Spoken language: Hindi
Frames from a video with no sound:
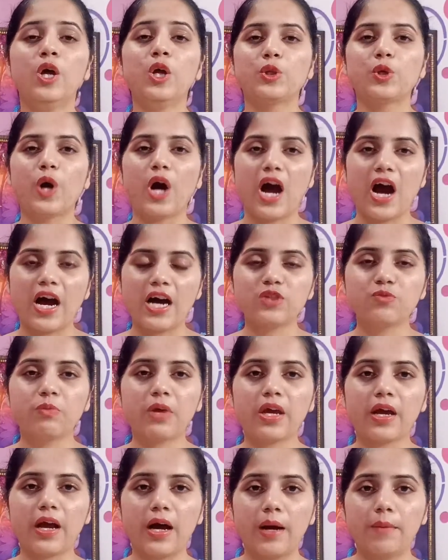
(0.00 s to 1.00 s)
तो आज
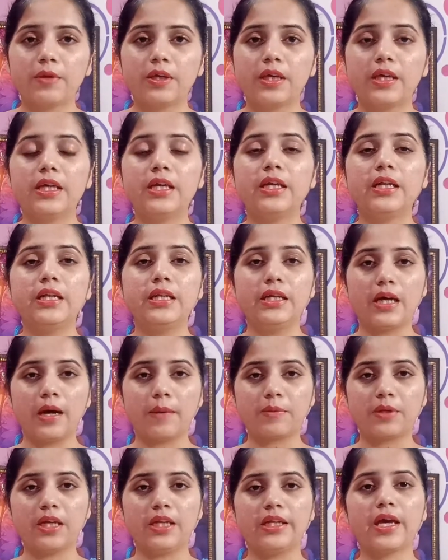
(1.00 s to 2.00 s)
मैं आपकी
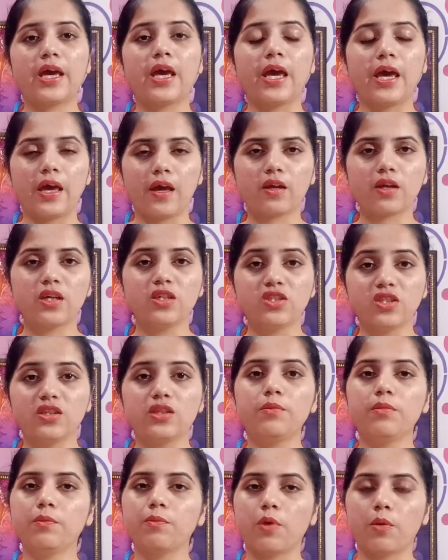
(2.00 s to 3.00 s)
आपके लिए हेयर की
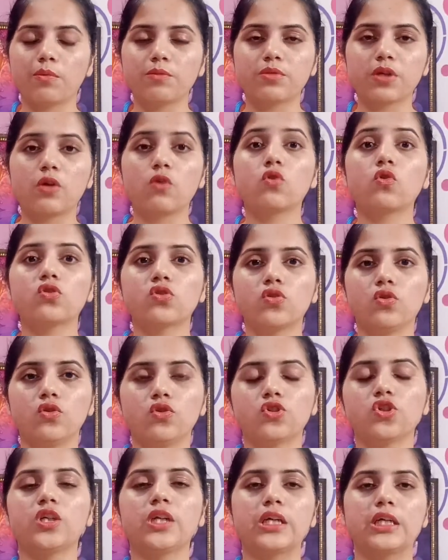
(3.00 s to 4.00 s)
जितनी भी प्रॉब्लम्स है ना उनका
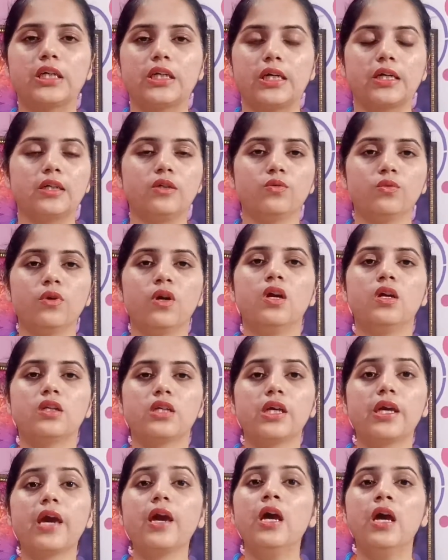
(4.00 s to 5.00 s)
सोल्यूशन लेकर आ गई हूँ
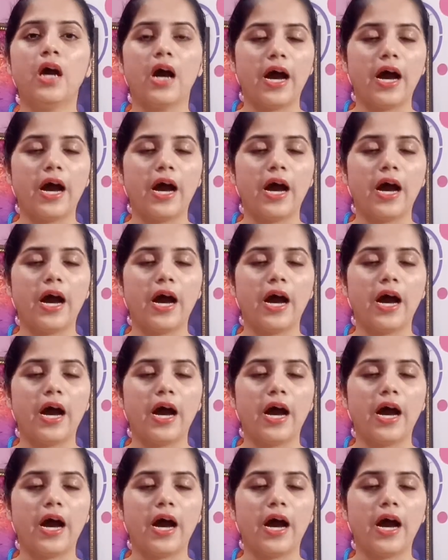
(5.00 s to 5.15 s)
ठीक है